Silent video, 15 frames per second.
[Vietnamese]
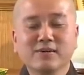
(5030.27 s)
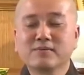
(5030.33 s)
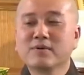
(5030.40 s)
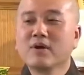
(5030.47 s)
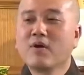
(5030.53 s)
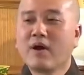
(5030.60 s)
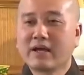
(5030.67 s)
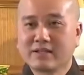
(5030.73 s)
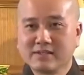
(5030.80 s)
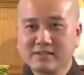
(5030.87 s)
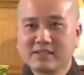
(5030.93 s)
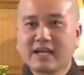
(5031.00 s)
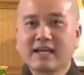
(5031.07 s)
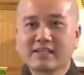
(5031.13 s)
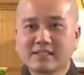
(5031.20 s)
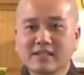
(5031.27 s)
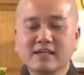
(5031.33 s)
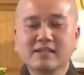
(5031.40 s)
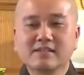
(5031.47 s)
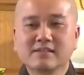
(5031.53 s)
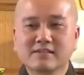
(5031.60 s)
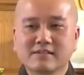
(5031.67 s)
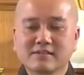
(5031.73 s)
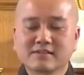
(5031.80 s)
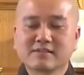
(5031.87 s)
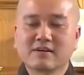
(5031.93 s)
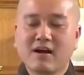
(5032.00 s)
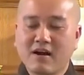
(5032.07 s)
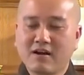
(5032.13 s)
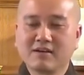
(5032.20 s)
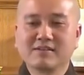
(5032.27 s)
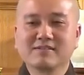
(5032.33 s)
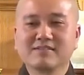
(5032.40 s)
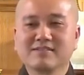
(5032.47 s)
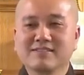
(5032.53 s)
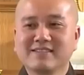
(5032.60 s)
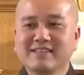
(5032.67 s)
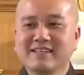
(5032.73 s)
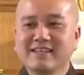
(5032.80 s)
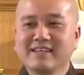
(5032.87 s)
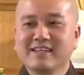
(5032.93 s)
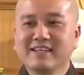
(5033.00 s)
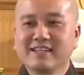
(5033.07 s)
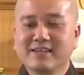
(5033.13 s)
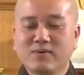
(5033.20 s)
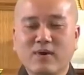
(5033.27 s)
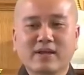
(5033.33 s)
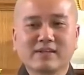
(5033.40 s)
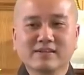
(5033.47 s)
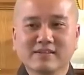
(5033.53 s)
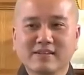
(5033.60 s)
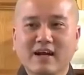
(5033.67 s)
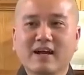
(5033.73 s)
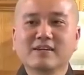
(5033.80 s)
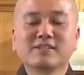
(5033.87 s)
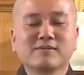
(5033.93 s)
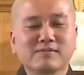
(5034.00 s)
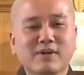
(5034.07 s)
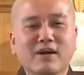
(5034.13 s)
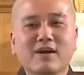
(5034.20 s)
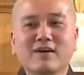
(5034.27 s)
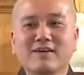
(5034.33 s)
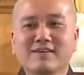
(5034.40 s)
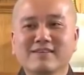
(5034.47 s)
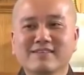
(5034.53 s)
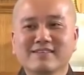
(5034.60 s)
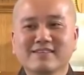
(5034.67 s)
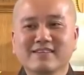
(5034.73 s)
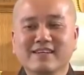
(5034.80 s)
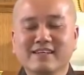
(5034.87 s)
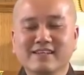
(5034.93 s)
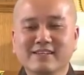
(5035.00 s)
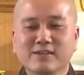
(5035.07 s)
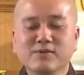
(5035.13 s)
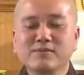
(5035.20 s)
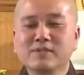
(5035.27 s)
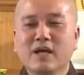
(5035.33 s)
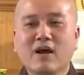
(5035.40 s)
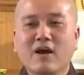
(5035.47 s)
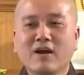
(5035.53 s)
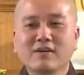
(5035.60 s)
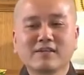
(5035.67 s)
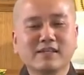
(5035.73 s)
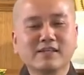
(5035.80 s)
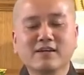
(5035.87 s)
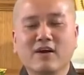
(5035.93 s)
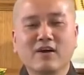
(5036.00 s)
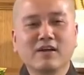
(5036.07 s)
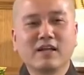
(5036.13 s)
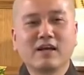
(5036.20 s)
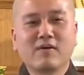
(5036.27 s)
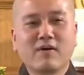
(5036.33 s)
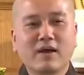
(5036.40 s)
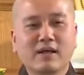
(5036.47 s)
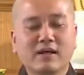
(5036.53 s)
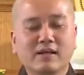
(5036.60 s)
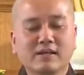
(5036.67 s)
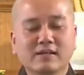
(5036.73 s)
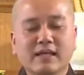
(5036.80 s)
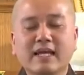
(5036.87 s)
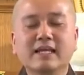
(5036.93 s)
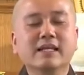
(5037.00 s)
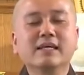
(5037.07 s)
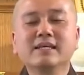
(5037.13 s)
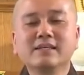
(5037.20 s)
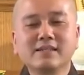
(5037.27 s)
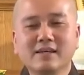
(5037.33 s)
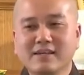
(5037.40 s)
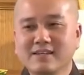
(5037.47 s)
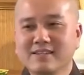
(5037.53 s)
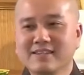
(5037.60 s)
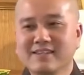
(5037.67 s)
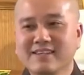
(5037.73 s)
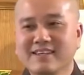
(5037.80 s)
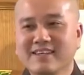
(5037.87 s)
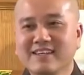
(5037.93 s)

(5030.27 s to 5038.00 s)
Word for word: Lúc đó Hòa Thượng Khai Sơn còn, thì Hòa Thượng ở trong đó. Thì lúc nhỏ chỉ gọi là Hòa Thầy Lý thôi.